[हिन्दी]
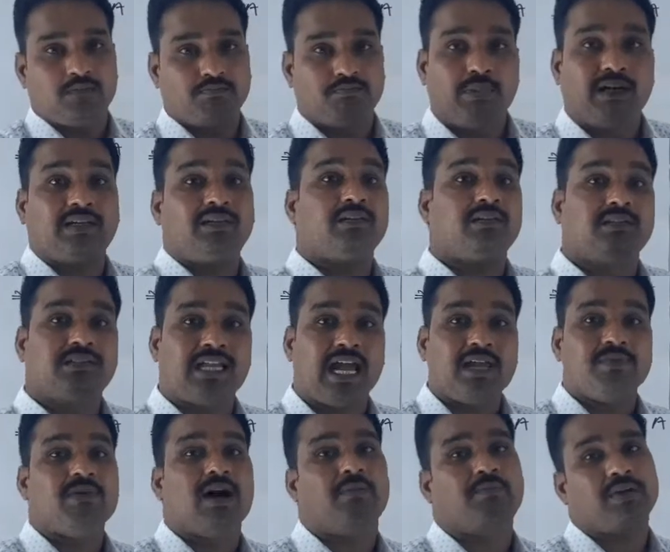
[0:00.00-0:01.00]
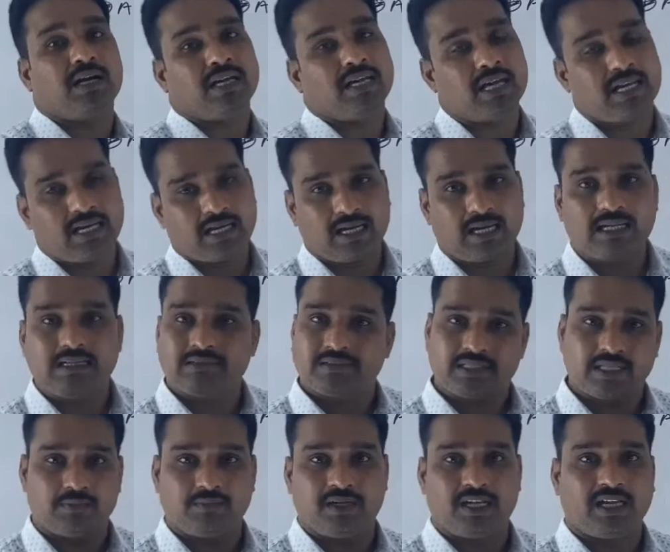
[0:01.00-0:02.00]
बट टाइम आपका क्या रहेगा
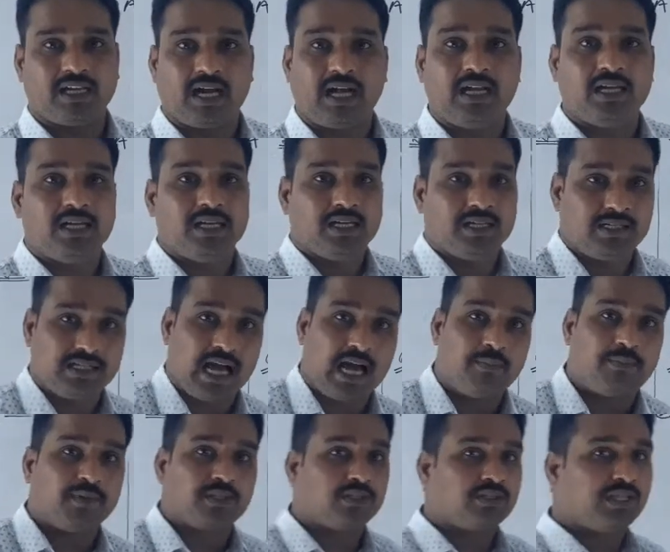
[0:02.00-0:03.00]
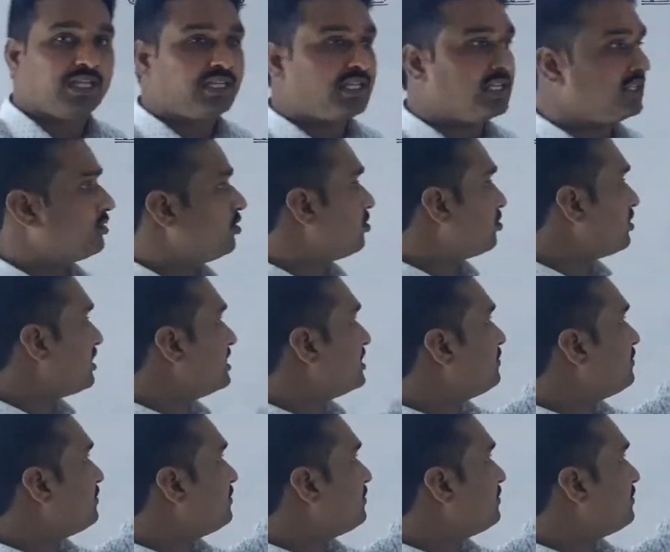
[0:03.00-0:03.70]
सेम रहेगा यहाँ पर तो देखिए दोनों का